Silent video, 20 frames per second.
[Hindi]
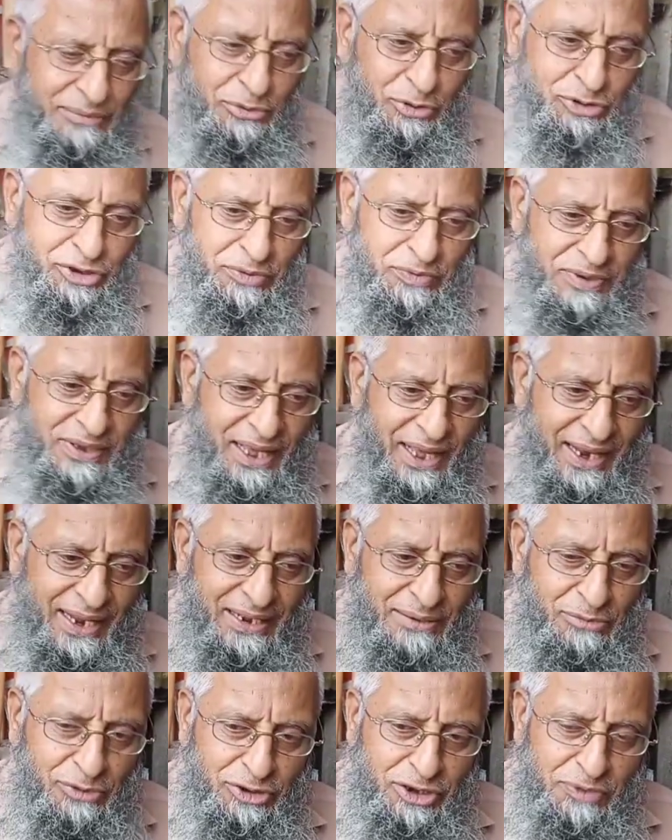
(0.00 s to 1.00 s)
ये मोची बाज़ार
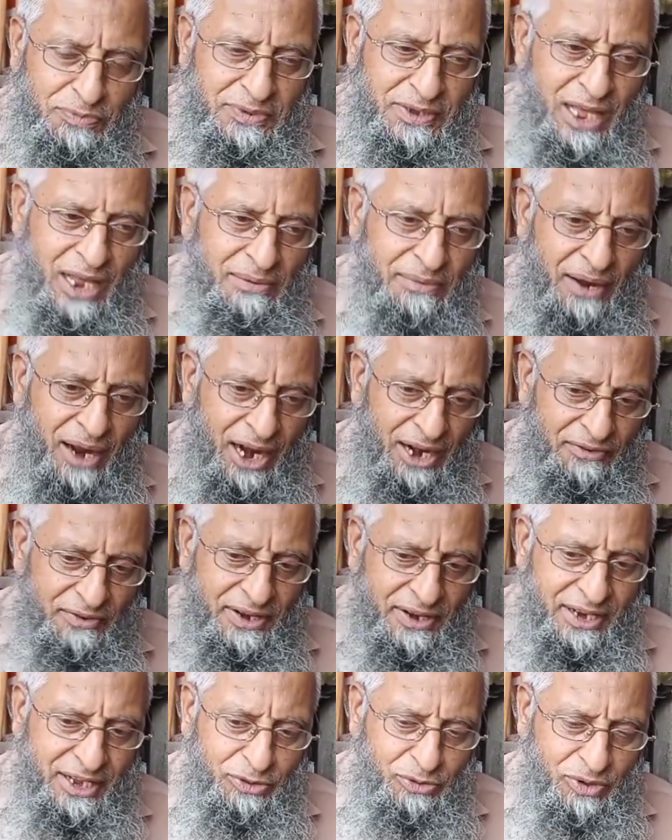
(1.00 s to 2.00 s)
है जी मोची बाज़ार में
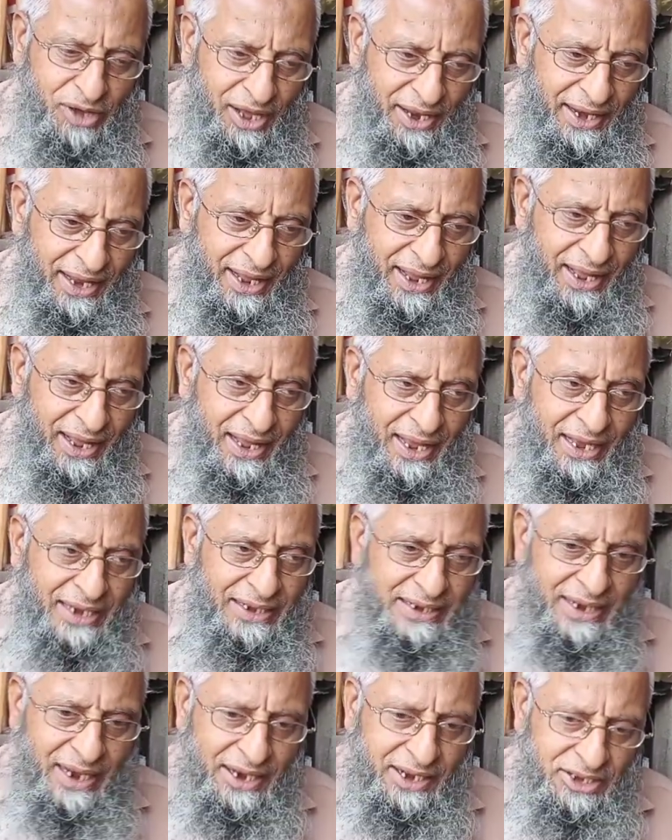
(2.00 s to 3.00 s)
हार्डवेयर की दुकानें हैं
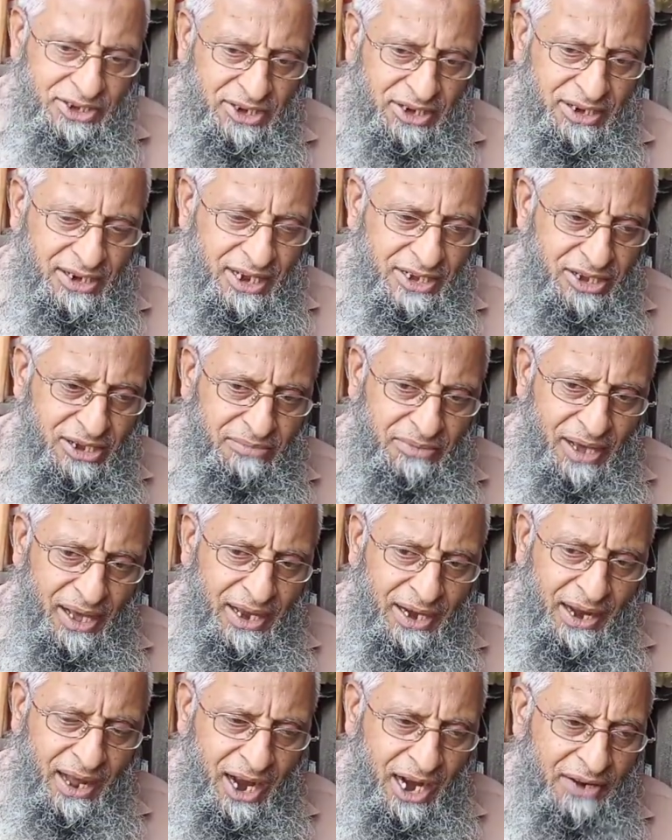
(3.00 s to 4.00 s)
या किचन का
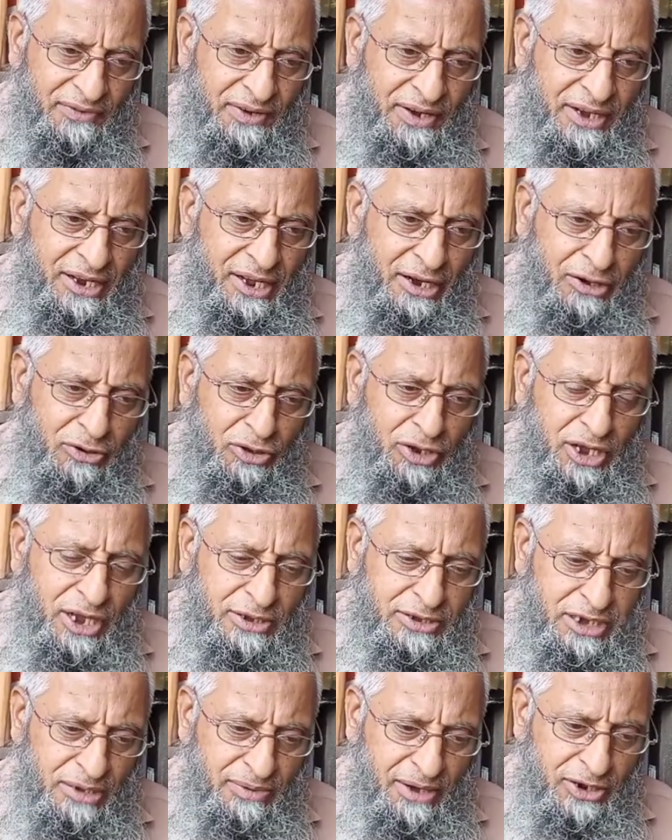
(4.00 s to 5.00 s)
सामान हार्डवेयर का लोहे
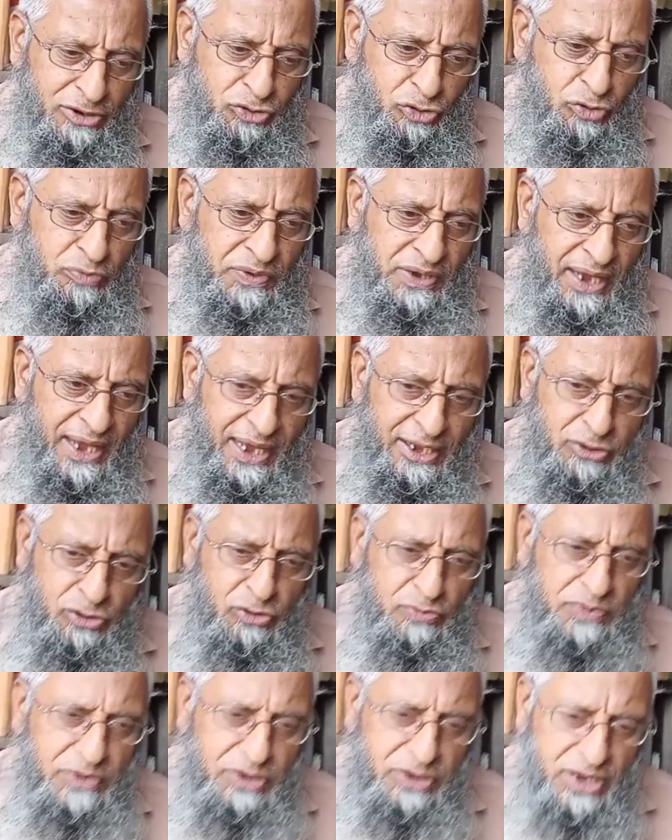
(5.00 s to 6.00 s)
का सामान जो भी है
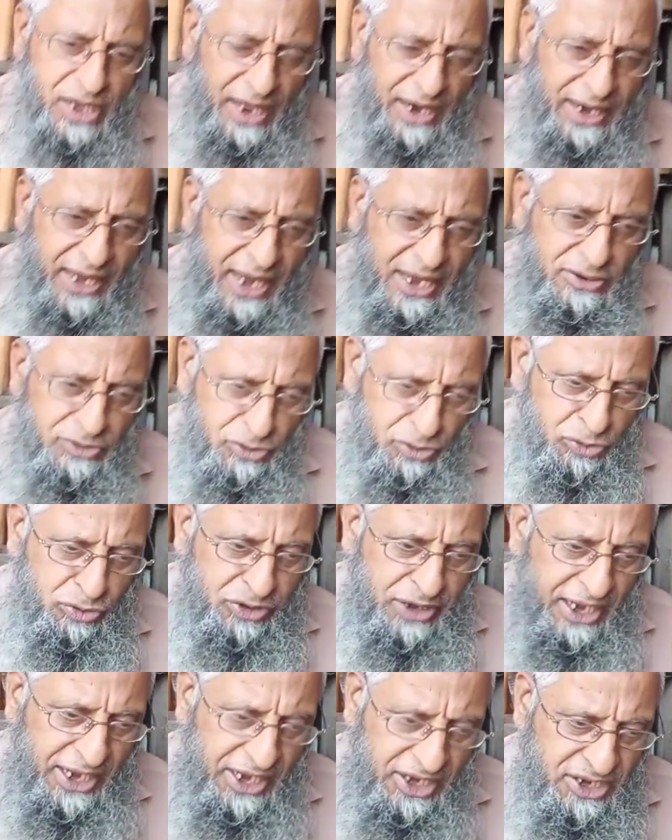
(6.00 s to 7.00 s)
जो भी घर की
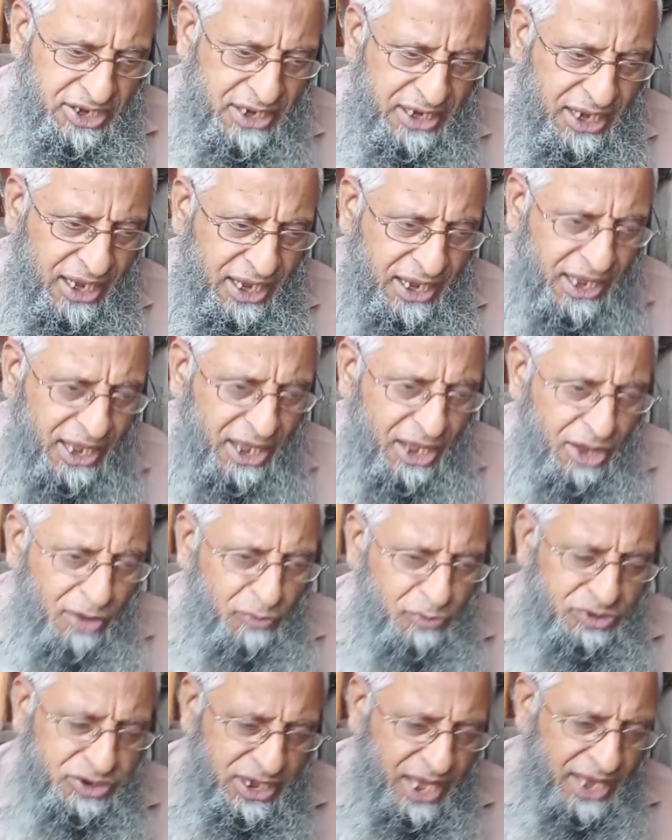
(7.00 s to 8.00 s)
ज़रूरत है किचन की
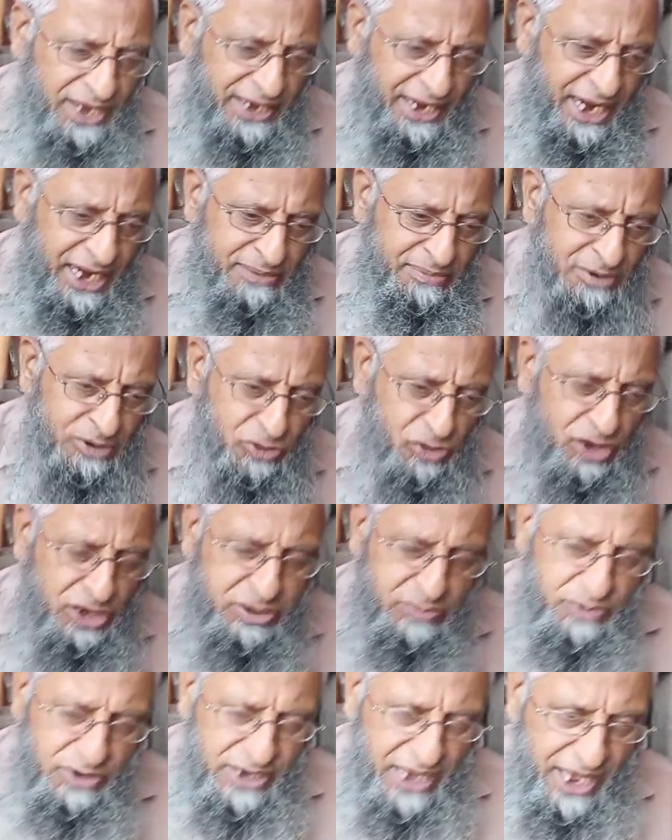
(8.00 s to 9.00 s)
वो सारी आइटमें जो
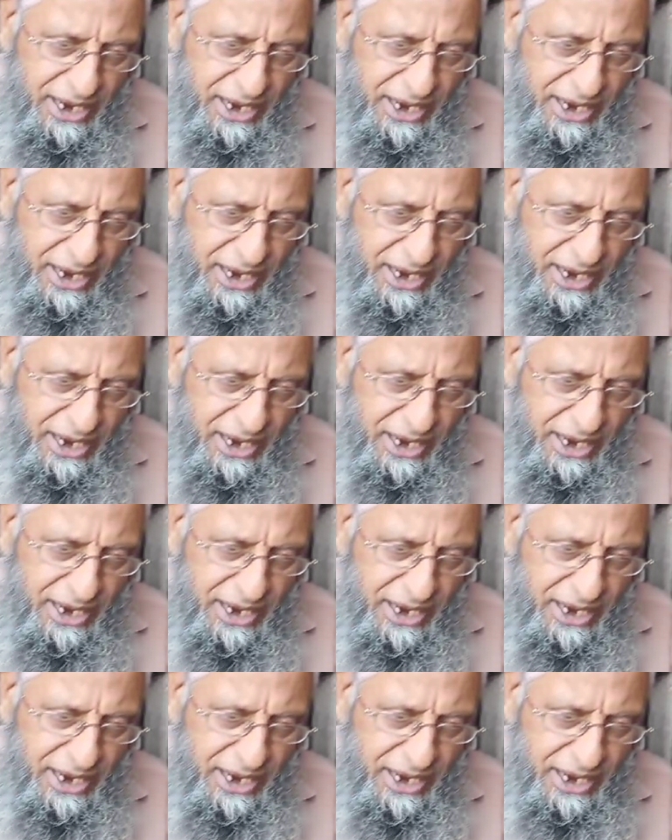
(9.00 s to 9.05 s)
इस